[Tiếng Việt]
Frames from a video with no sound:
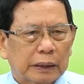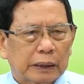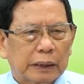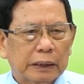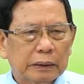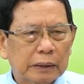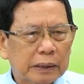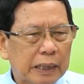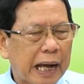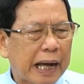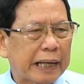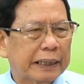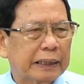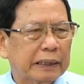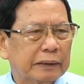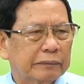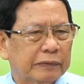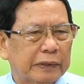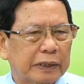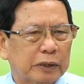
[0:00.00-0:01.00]
cái thứ hai
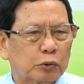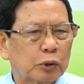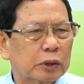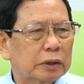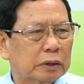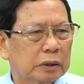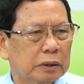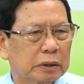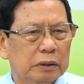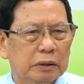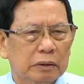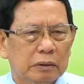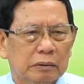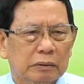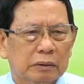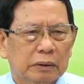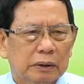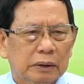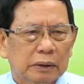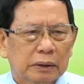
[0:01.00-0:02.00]
ấy, về xuất xứ
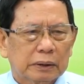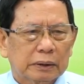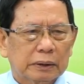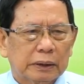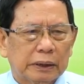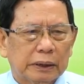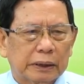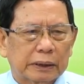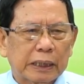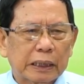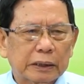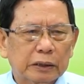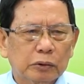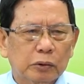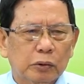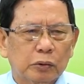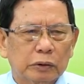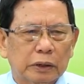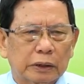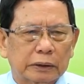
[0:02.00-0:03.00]
thì cardio
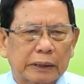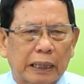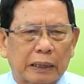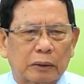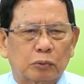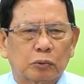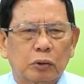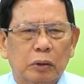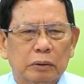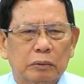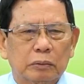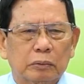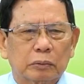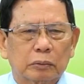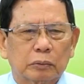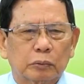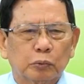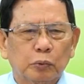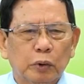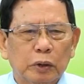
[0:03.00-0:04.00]
e được sản xuất
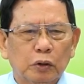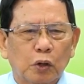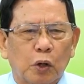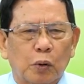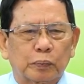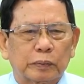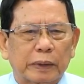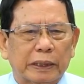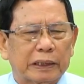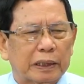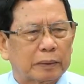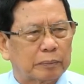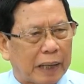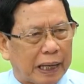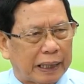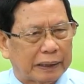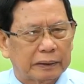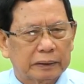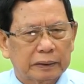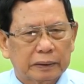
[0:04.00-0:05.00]
nguyên hộp tại Nhật
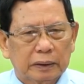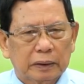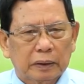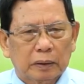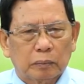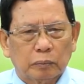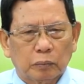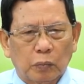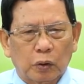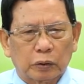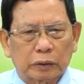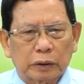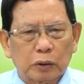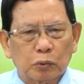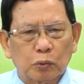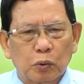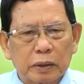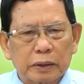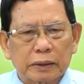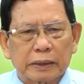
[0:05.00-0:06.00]
Bản một cái
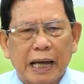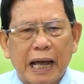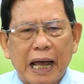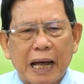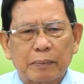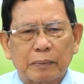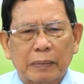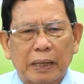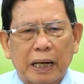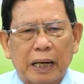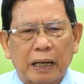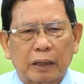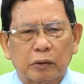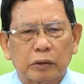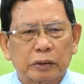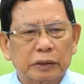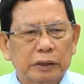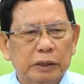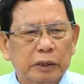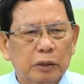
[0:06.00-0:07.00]
quốc gia mà
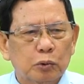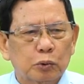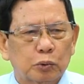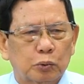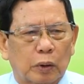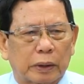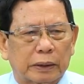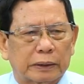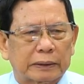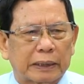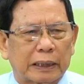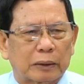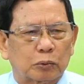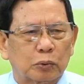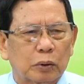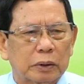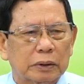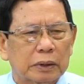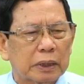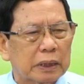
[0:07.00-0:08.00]
có tiêu chuẩn sản
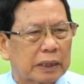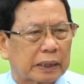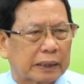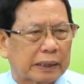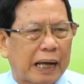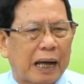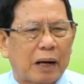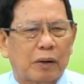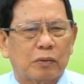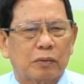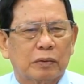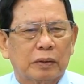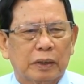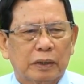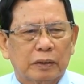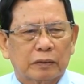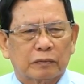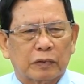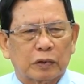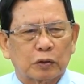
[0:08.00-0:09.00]
xuất rất là cao
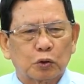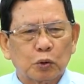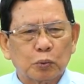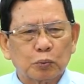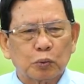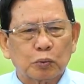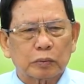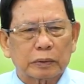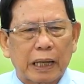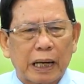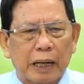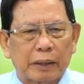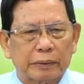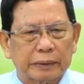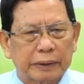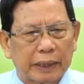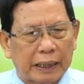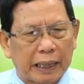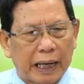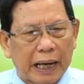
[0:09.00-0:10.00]
và giúp chúng ta có
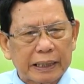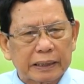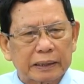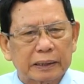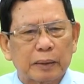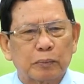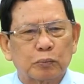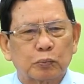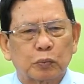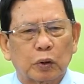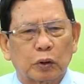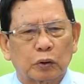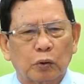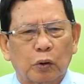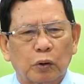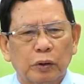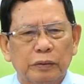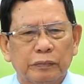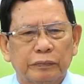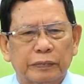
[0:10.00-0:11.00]
thể an tâm tuyệt
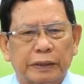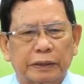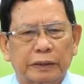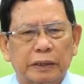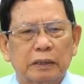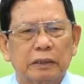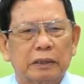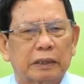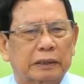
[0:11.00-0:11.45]
đối về chất